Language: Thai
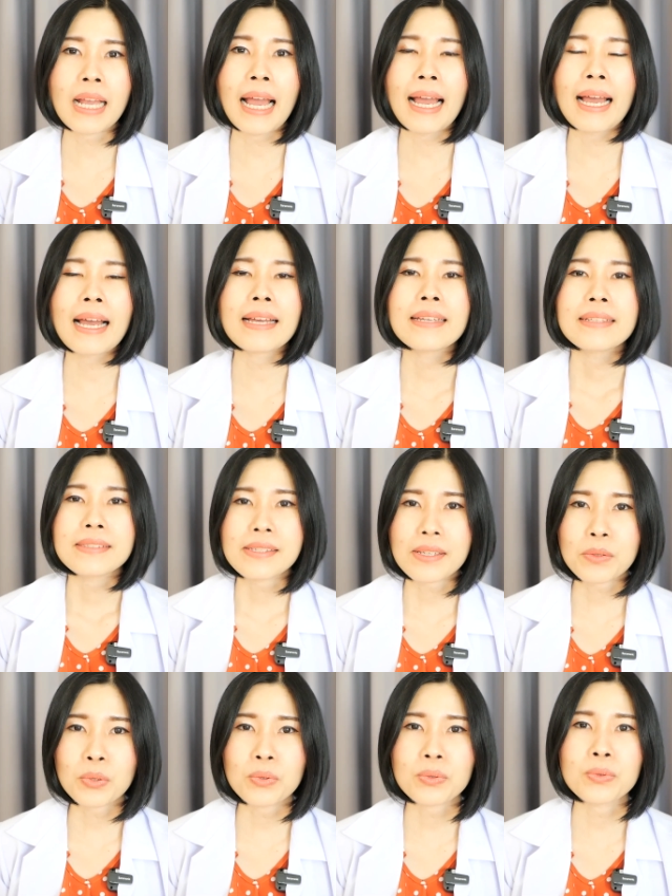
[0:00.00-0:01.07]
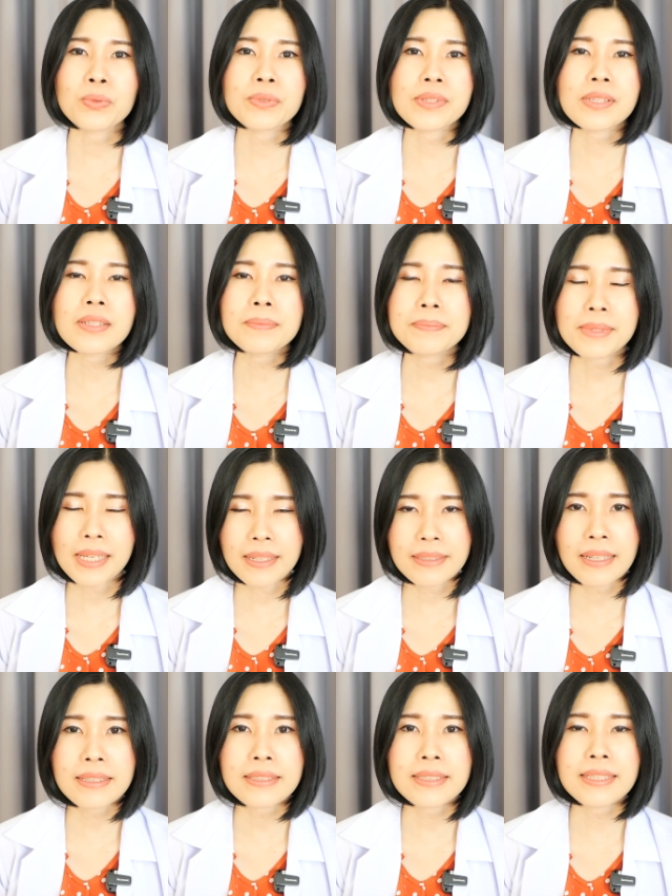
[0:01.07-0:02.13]
2.5 จะถูกดูดซึมจาก
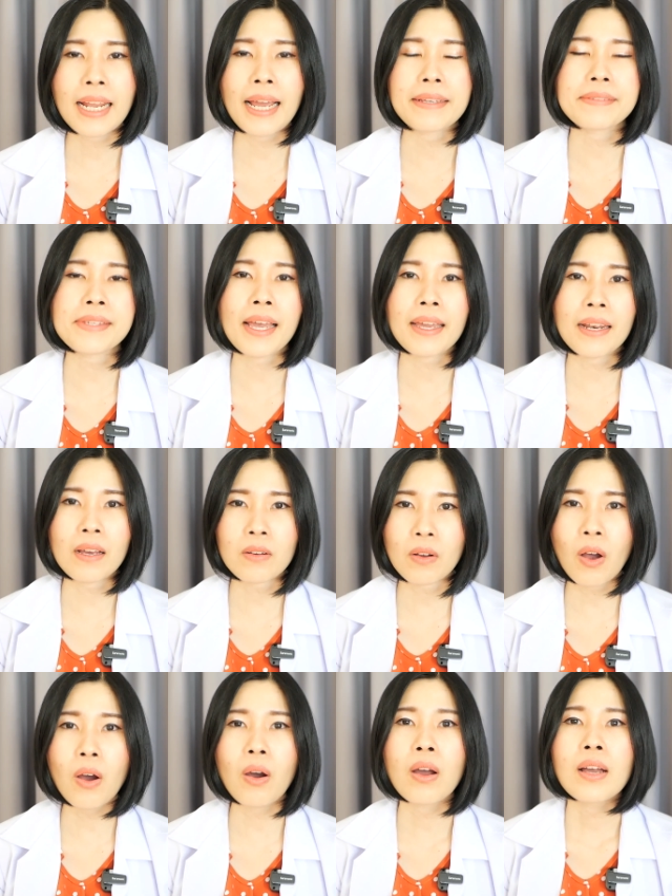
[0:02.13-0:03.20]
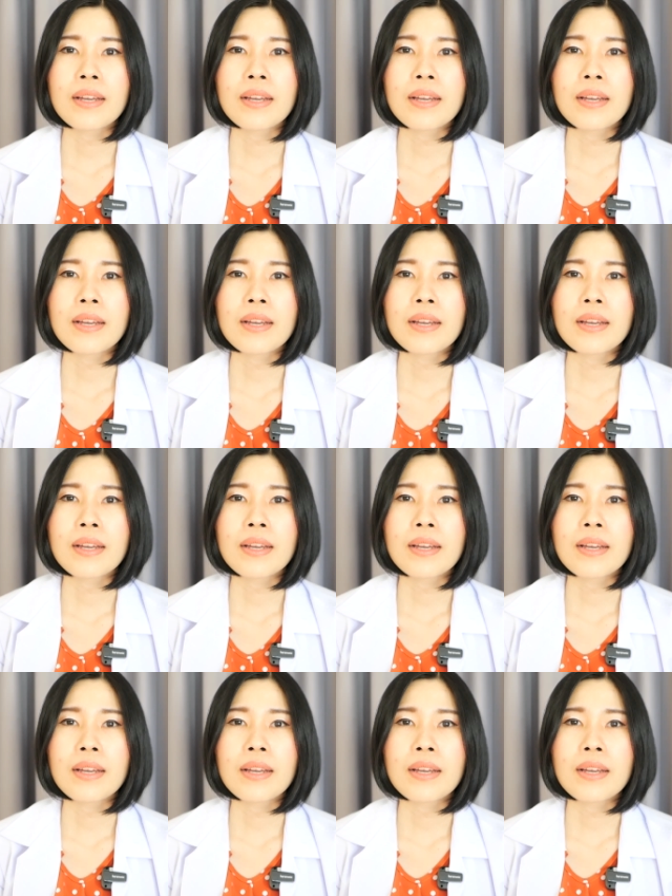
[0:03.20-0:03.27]
ทางเดินหายใจแล้วก็